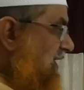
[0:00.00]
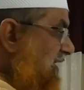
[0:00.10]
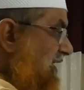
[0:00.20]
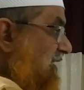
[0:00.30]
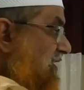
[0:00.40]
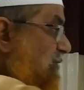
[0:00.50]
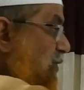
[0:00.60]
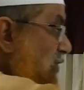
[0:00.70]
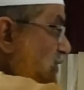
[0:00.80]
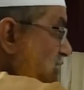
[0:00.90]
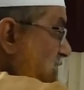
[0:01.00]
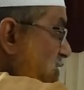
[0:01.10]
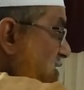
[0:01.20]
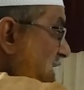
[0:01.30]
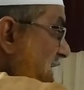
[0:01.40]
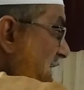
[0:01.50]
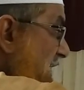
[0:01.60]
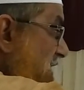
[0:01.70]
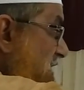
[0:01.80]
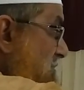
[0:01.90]
এখানে এই দ্বিবন্ধনটা হচ্ছে
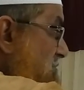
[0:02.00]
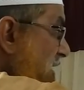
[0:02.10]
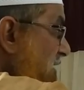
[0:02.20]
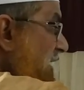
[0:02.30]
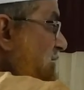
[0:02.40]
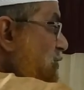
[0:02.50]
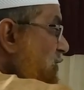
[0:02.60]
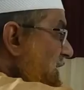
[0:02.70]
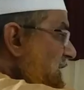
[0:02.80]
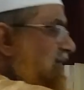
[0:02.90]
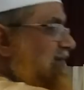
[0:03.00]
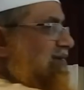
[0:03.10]
এক নাম্বার কার্বনে